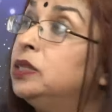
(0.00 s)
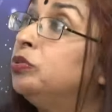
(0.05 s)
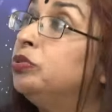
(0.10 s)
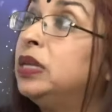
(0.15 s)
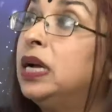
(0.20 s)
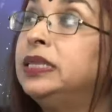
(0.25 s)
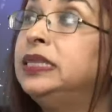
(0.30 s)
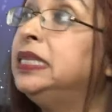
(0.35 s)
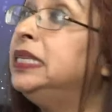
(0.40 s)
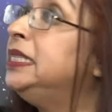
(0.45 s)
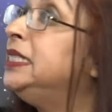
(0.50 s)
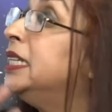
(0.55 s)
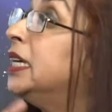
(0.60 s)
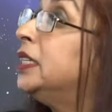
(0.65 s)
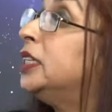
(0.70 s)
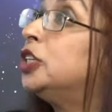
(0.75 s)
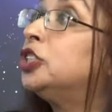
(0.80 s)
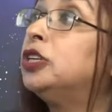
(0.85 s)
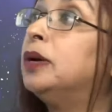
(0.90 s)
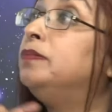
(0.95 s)
তো তার তিন
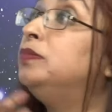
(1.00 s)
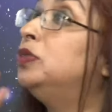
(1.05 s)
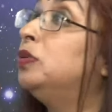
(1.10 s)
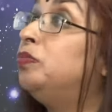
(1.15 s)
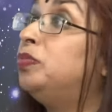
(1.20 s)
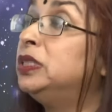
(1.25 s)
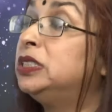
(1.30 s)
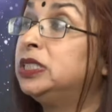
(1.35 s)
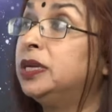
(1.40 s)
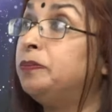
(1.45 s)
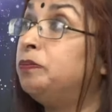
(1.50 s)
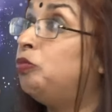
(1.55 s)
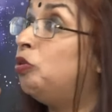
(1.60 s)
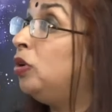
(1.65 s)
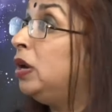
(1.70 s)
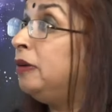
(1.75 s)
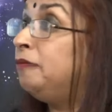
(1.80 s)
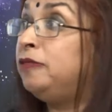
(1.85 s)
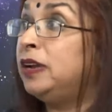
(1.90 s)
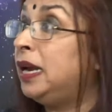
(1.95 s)
চারটা শব্দ বসে
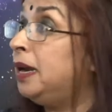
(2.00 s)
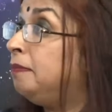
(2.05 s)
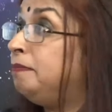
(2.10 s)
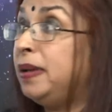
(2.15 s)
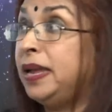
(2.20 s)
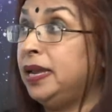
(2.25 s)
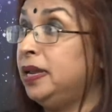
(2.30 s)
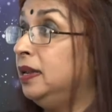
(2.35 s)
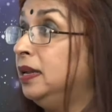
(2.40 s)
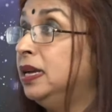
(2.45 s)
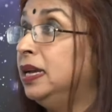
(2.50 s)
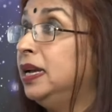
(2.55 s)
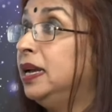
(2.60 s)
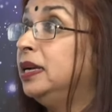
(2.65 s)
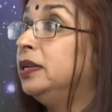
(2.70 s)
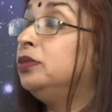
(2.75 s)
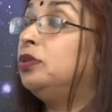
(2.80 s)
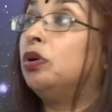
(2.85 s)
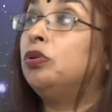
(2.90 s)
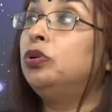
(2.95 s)
বলে ফেলবেই
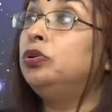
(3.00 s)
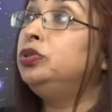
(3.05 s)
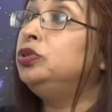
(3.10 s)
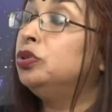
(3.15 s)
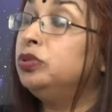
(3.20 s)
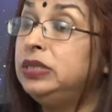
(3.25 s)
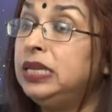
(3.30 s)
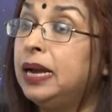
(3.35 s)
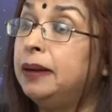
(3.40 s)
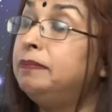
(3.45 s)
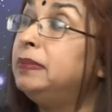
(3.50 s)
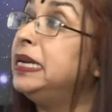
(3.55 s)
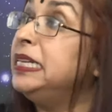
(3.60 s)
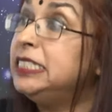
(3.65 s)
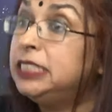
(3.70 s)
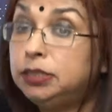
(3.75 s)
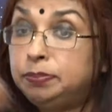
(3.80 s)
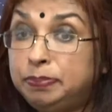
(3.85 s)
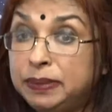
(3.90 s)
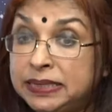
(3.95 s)
তখন যদি আমরা
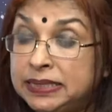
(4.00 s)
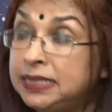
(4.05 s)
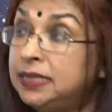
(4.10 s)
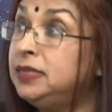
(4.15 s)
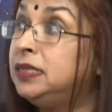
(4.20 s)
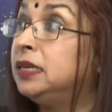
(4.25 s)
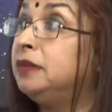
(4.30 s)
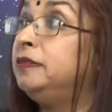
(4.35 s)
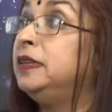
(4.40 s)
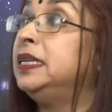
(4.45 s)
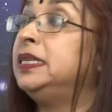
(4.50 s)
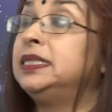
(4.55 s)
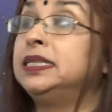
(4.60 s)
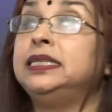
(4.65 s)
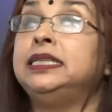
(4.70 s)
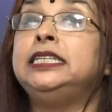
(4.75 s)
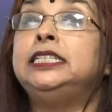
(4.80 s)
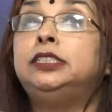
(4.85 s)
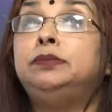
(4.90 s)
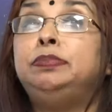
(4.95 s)
স্পিচ ইন্টারভেনশন
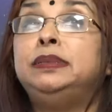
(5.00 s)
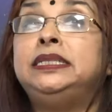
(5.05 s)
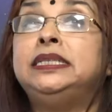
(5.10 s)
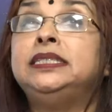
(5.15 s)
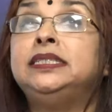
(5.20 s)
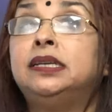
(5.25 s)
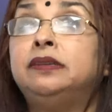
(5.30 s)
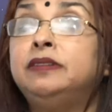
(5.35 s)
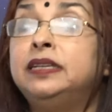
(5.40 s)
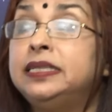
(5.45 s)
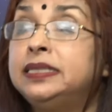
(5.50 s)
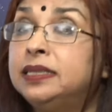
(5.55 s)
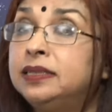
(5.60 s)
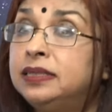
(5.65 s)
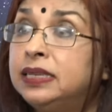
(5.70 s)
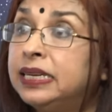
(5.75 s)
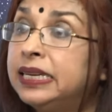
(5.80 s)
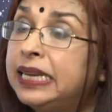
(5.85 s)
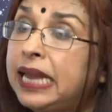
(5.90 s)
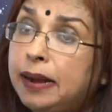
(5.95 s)
স্পিচ
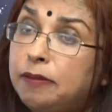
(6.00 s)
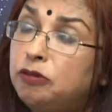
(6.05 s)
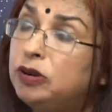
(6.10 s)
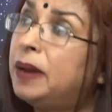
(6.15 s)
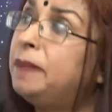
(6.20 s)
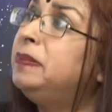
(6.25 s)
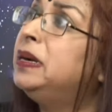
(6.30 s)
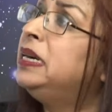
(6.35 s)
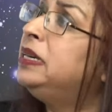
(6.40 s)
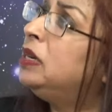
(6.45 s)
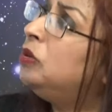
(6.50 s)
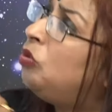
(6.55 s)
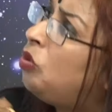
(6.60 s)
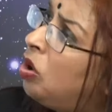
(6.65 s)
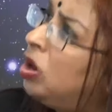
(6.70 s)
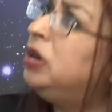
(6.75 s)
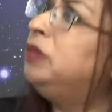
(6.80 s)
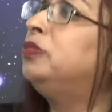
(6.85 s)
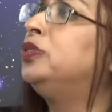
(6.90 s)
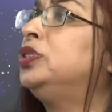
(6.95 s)
ইন্টারভেনশনটা কেমন আমরা একটা
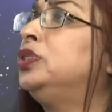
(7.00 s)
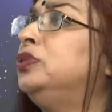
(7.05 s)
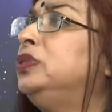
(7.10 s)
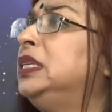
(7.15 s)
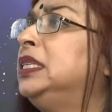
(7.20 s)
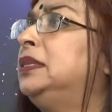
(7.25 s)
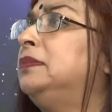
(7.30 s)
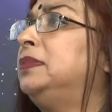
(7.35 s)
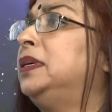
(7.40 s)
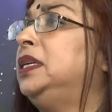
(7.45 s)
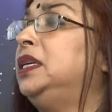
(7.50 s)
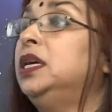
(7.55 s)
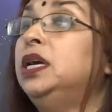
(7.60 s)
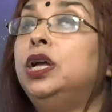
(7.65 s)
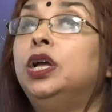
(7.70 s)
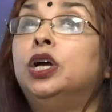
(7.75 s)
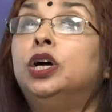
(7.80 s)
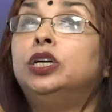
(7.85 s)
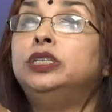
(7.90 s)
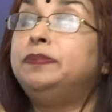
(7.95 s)
ঘরে বসেও দিতে পারি
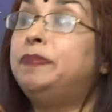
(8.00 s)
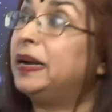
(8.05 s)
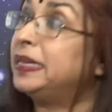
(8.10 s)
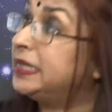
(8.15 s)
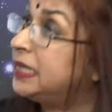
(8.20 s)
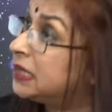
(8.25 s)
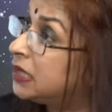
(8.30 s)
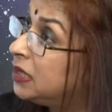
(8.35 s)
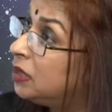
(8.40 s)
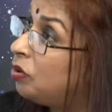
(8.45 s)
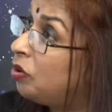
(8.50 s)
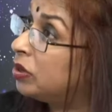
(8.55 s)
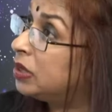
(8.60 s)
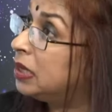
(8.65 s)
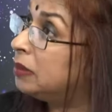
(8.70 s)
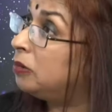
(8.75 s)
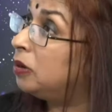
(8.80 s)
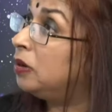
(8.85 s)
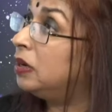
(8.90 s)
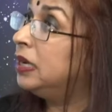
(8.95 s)
বাচ্চার সাথে কথা
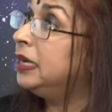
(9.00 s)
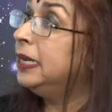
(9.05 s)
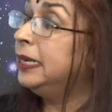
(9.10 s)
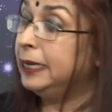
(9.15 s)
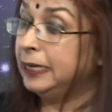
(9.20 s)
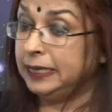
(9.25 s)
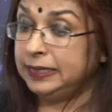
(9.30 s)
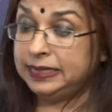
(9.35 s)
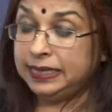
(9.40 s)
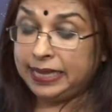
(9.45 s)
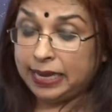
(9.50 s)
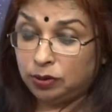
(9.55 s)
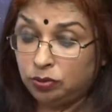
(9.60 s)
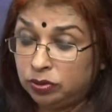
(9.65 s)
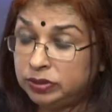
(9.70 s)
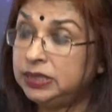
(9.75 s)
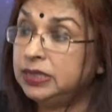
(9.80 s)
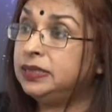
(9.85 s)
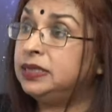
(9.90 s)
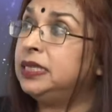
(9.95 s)
বলো এই যে দেখো
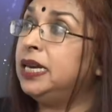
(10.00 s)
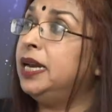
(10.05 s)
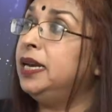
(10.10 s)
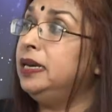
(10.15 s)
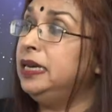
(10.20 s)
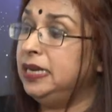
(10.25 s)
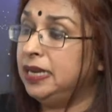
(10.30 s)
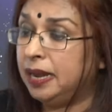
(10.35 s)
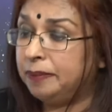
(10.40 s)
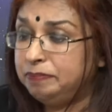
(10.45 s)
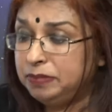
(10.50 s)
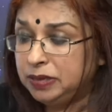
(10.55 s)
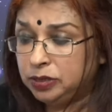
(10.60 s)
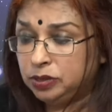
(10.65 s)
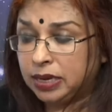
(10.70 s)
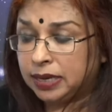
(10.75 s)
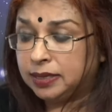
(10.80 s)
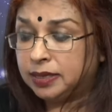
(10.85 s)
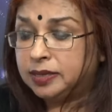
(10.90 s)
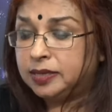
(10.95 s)
যে ট্রেন নিয়ে আপনি
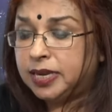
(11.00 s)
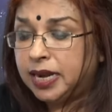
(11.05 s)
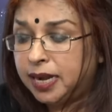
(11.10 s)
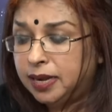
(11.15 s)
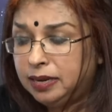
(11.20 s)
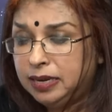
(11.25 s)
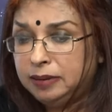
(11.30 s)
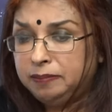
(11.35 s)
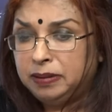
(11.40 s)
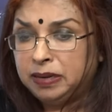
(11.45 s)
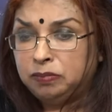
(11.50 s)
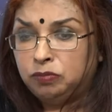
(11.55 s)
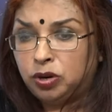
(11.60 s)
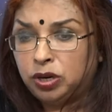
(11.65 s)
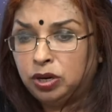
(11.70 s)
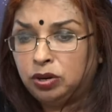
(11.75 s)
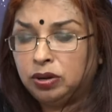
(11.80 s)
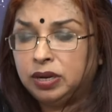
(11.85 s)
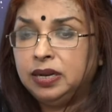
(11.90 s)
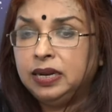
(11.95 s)
একটা ট্রেন নিবেন
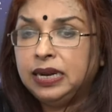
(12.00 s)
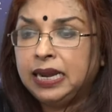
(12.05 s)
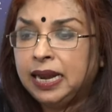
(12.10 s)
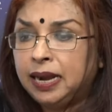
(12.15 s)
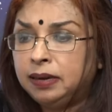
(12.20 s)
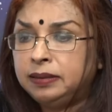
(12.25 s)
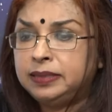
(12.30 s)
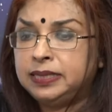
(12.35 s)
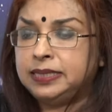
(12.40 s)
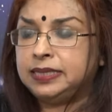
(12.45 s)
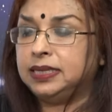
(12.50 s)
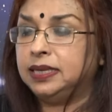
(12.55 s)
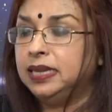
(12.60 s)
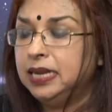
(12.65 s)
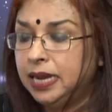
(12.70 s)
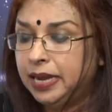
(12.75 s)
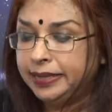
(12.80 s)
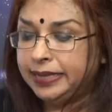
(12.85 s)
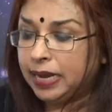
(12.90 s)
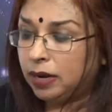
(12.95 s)
মনে করেন খেলতেছেন
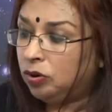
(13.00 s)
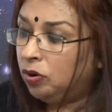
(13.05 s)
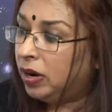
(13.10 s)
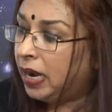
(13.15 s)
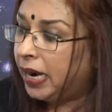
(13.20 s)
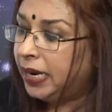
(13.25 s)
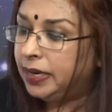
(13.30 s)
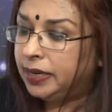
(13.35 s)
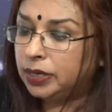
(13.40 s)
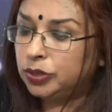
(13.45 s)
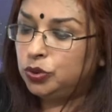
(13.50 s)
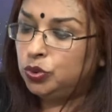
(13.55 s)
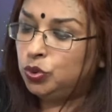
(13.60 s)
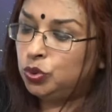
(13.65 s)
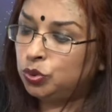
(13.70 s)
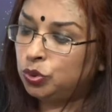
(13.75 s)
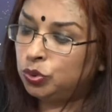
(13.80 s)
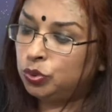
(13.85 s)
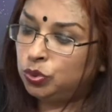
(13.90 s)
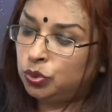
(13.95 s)
দেখো গাড়িটা
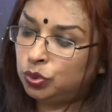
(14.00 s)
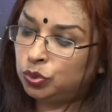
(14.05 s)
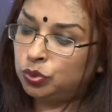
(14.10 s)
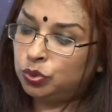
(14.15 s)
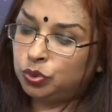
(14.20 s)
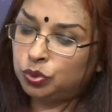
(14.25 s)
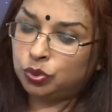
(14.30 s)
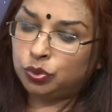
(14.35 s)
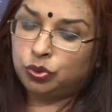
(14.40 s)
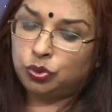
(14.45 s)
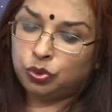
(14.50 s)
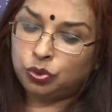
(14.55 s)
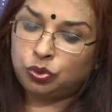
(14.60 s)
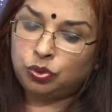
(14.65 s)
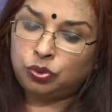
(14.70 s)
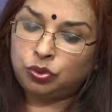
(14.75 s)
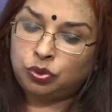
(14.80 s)
চু চু চু চু